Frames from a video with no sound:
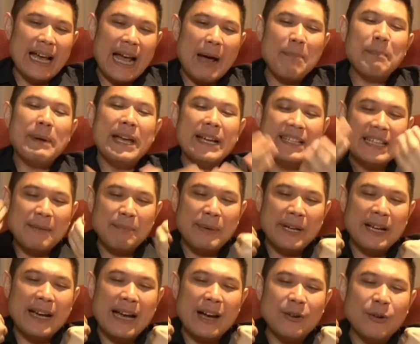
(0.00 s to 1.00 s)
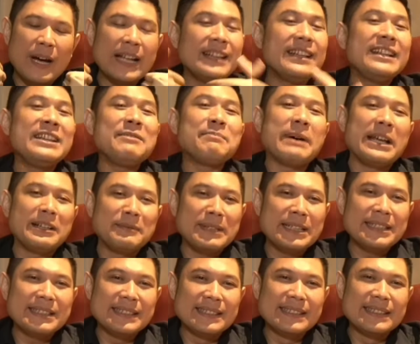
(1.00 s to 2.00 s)
apa yang nyampe ke aku kan titipan
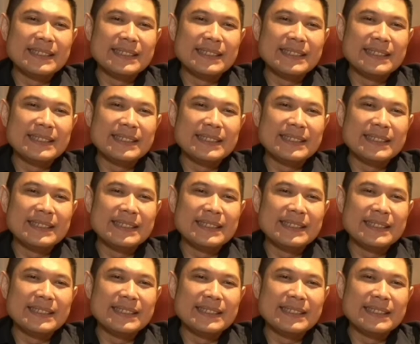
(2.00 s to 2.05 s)
mas.